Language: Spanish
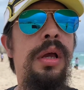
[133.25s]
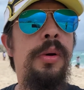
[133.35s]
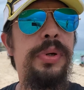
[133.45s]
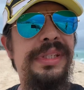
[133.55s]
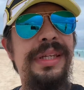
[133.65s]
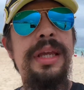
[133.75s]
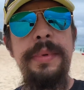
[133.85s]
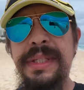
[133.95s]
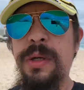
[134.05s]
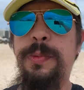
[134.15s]
pues sí, ya había
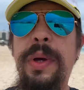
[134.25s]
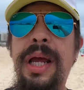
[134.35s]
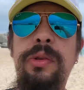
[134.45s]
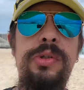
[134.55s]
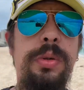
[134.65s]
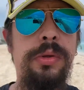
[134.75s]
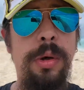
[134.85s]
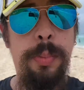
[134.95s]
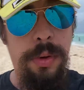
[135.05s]
estado esperando, sobre todo por